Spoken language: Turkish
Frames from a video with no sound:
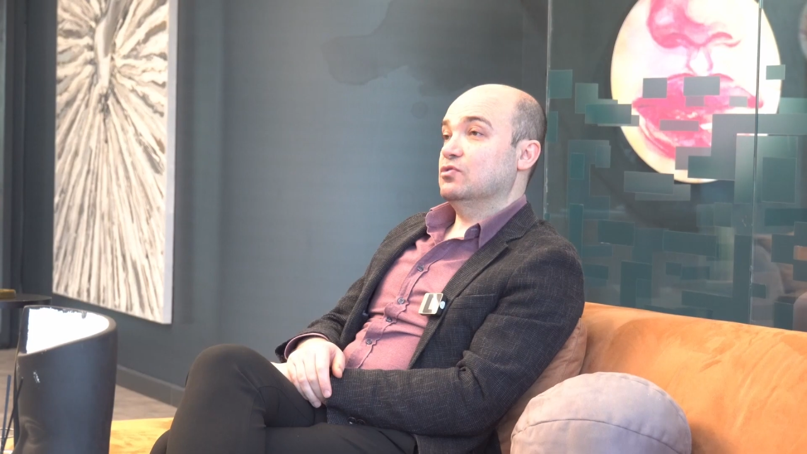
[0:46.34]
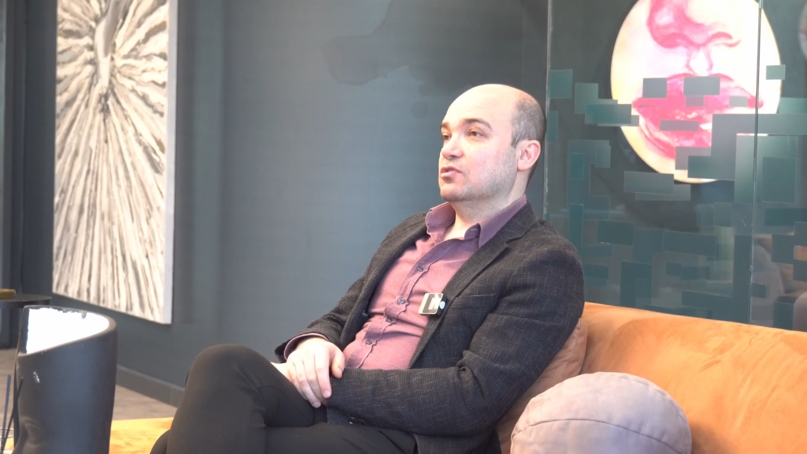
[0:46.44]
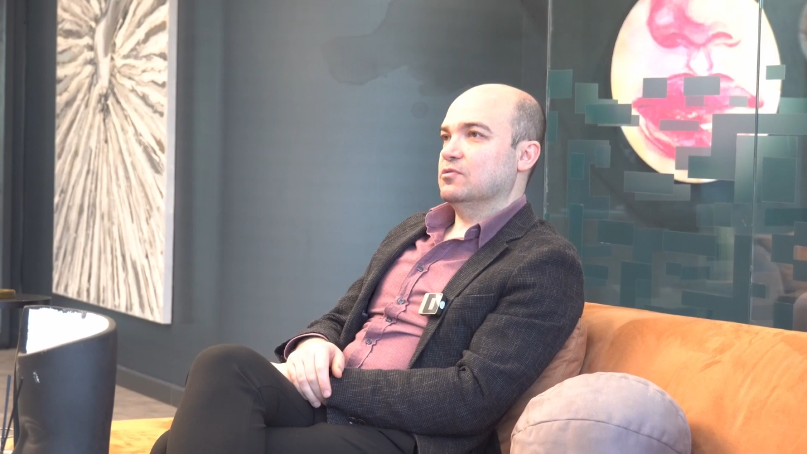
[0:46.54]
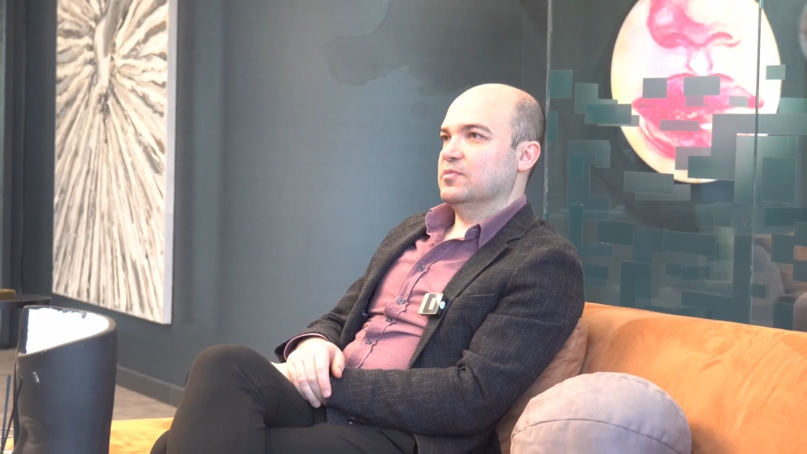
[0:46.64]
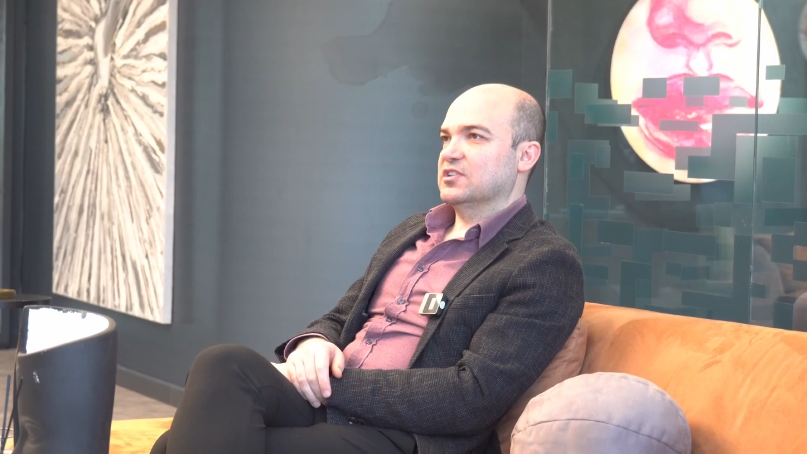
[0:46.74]

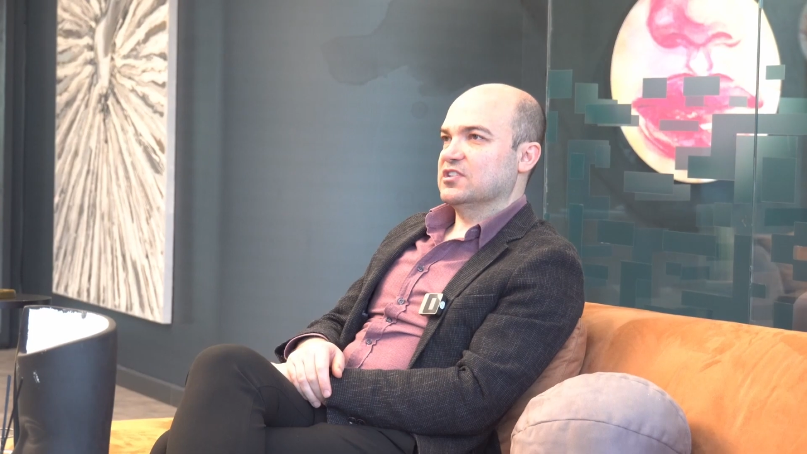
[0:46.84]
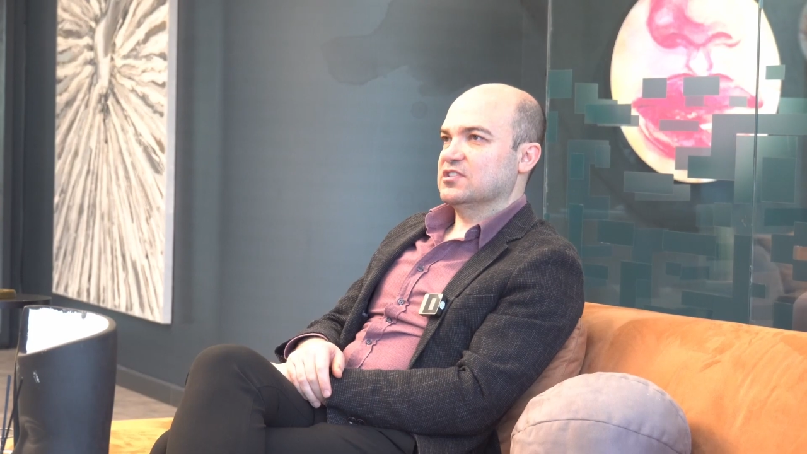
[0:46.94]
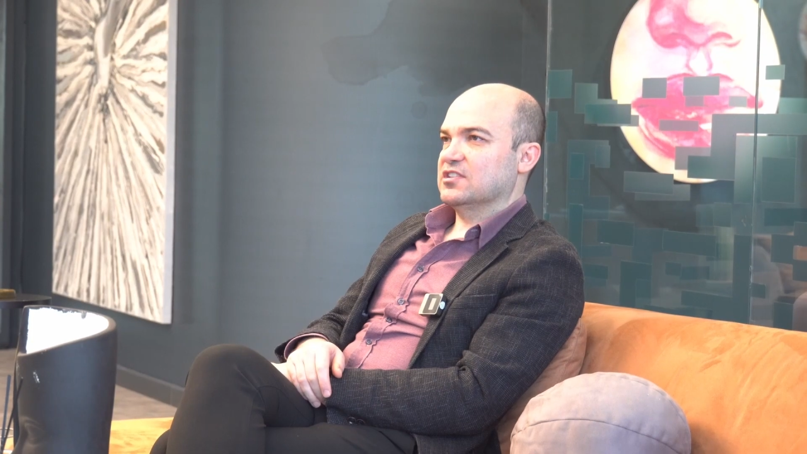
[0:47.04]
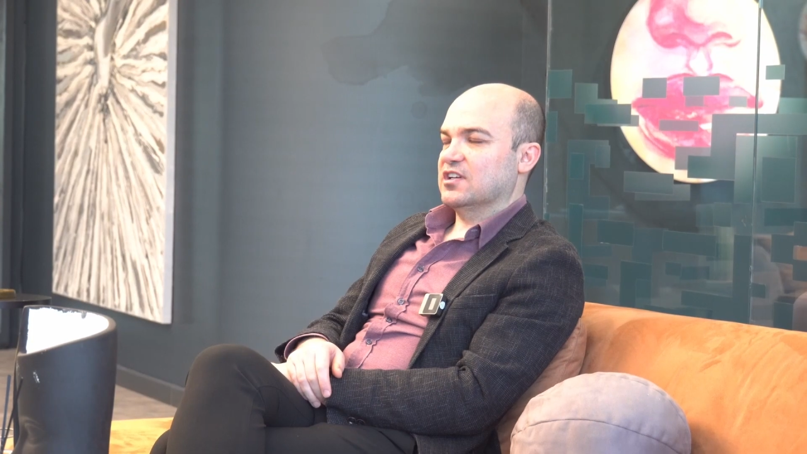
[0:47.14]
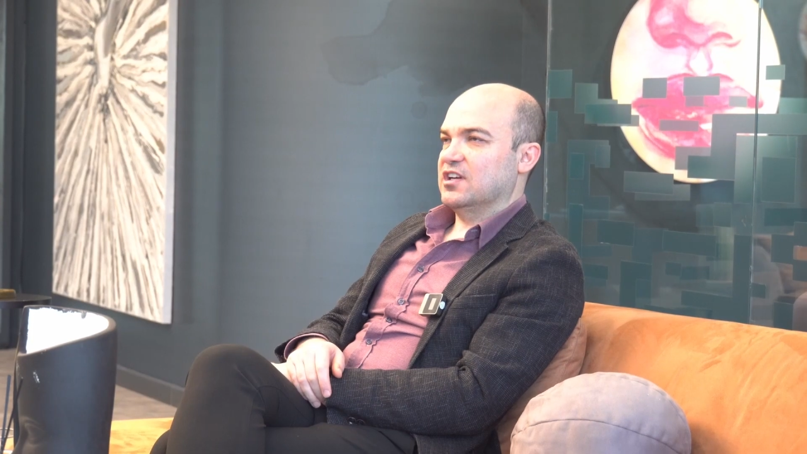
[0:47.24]
türlü bakış
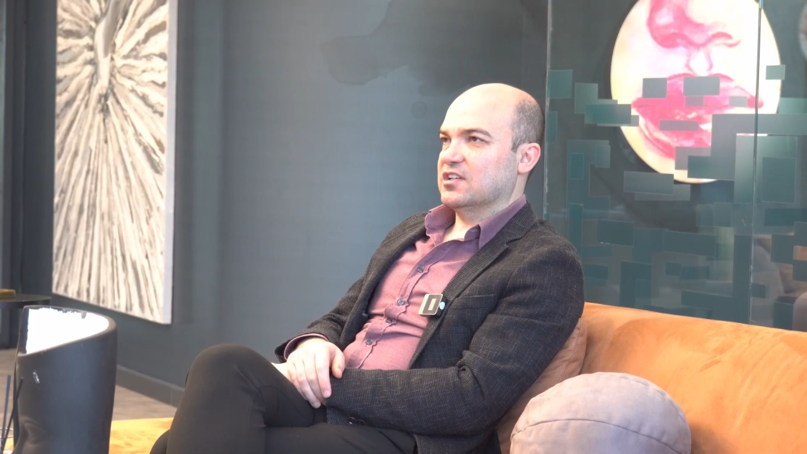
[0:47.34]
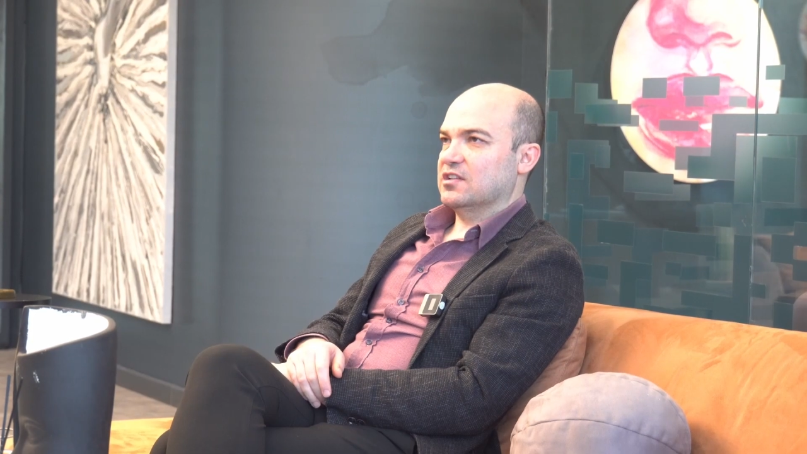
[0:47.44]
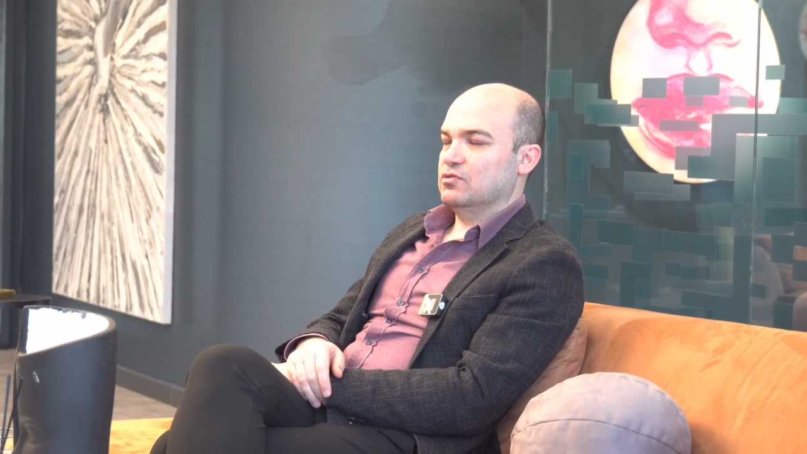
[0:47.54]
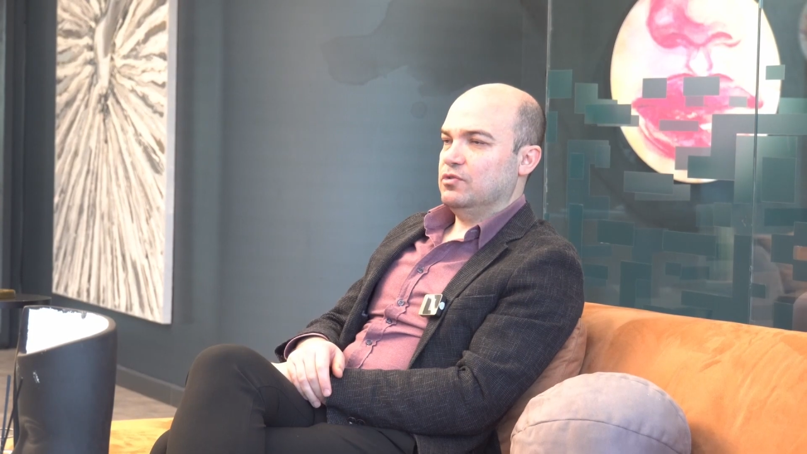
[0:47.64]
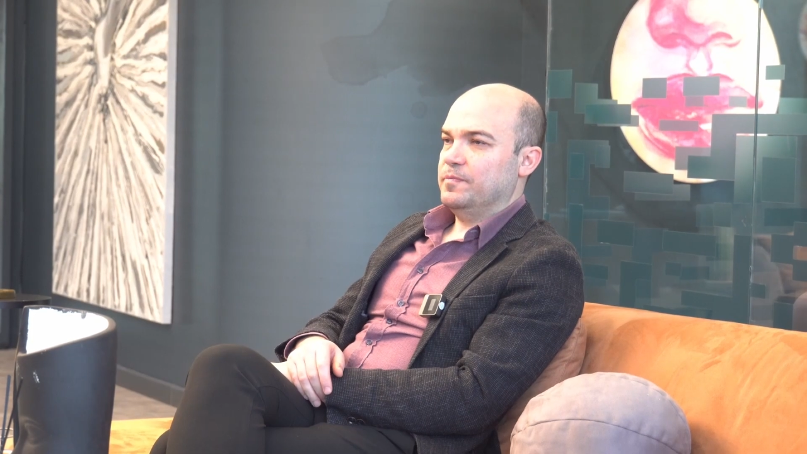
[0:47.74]
açısından
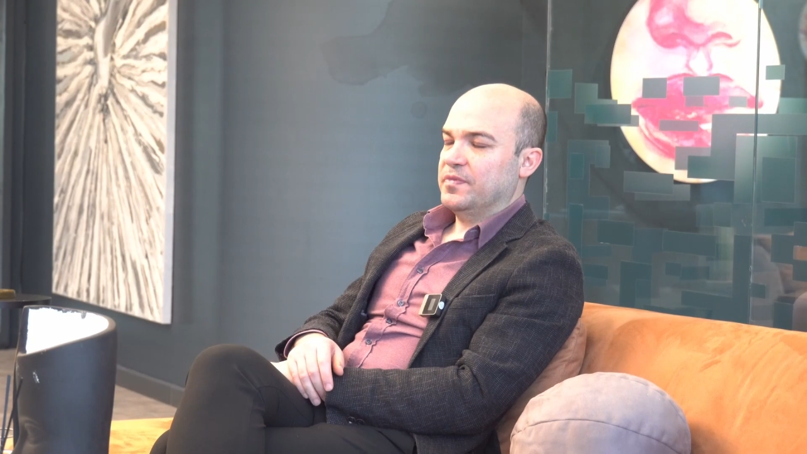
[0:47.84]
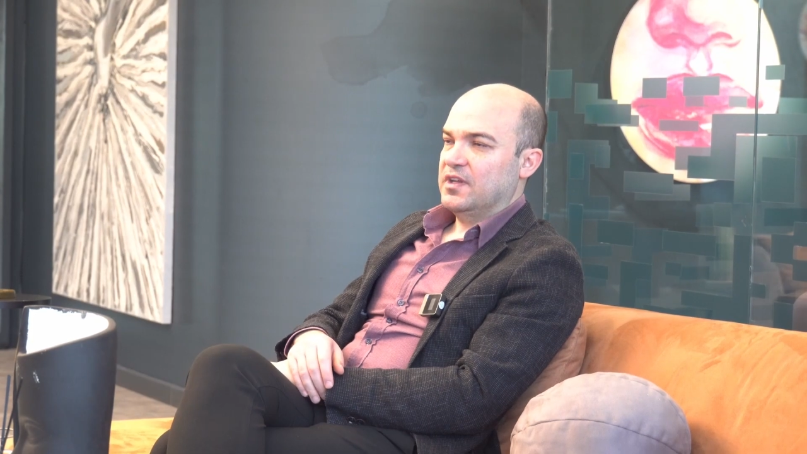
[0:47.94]
kaynaklanıyor.